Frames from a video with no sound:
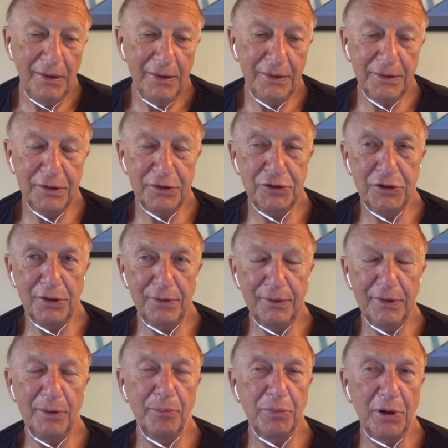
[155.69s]
Это
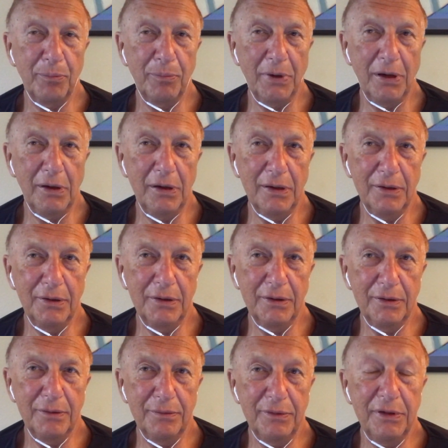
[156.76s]
чистая
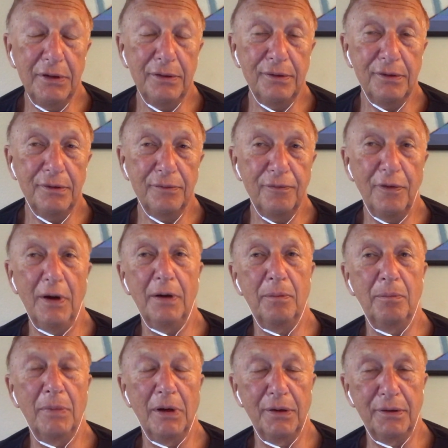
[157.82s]
пропаганда,
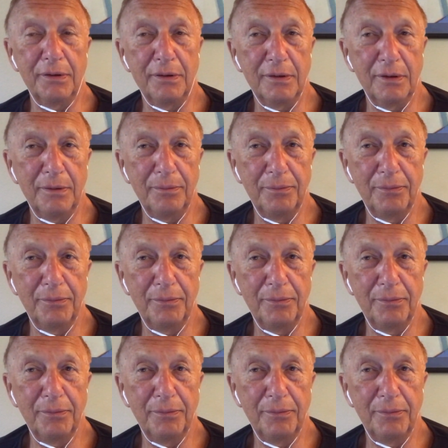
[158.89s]
дезинформация.